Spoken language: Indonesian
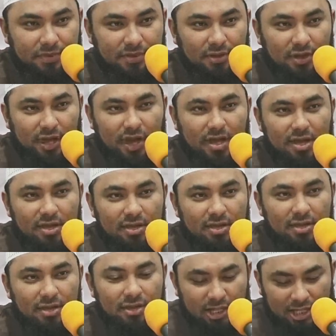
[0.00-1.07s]
Ya,
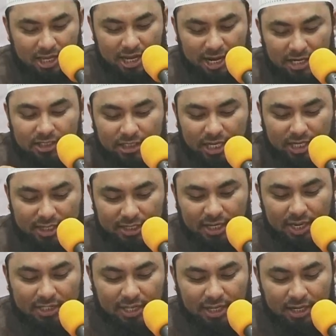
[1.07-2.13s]
nanti akan Syekh
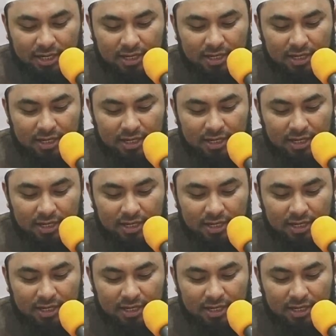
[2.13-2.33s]
jelaskan.